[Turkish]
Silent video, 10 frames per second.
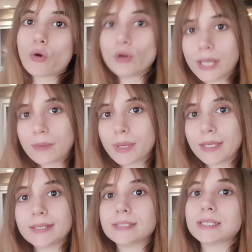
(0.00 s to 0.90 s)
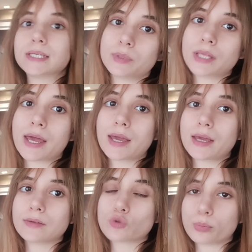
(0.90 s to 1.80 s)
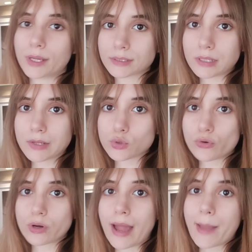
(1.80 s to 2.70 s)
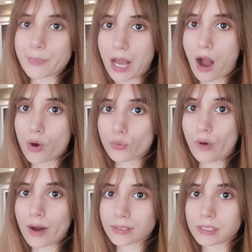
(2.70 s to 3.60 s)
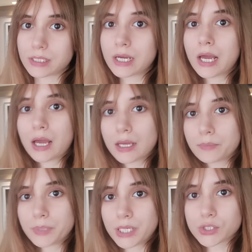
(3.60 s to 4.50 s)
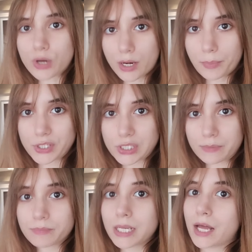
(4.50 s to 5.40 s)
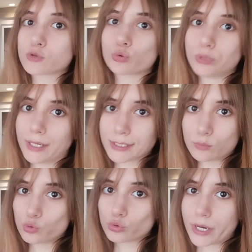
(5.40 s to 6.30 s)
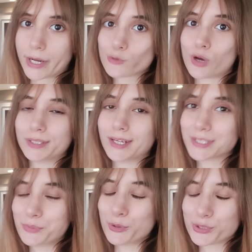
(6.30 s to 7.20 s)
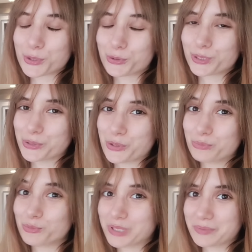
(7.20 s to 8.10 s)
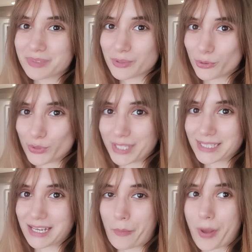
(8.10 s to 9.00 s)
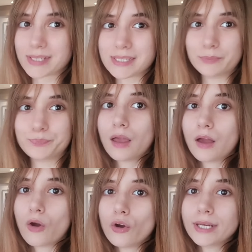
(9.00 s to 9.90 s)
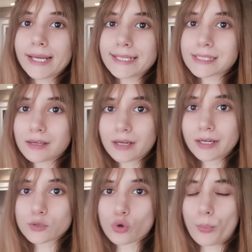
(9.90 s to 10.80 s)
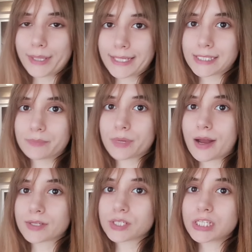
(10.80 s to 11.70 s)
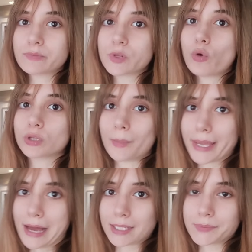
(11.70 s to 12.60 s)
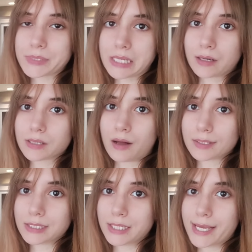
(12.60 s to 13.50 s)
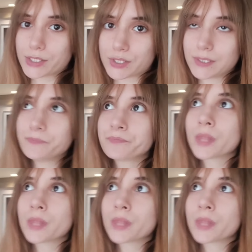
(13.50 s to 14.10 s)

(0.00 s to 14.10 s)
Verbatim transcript: öğle yemeği yedik. Bir de toplantıdan sonra happy hour vardı. Bir şarap içtim. ilaç kullandığımı unutarak şu an antibiyotik kullanıyorum. Umarım kötü etkilemez. Öyle insanlarla sohbet ettim birazcık. Şimdi odama geldim. Saat 6'yı geçti.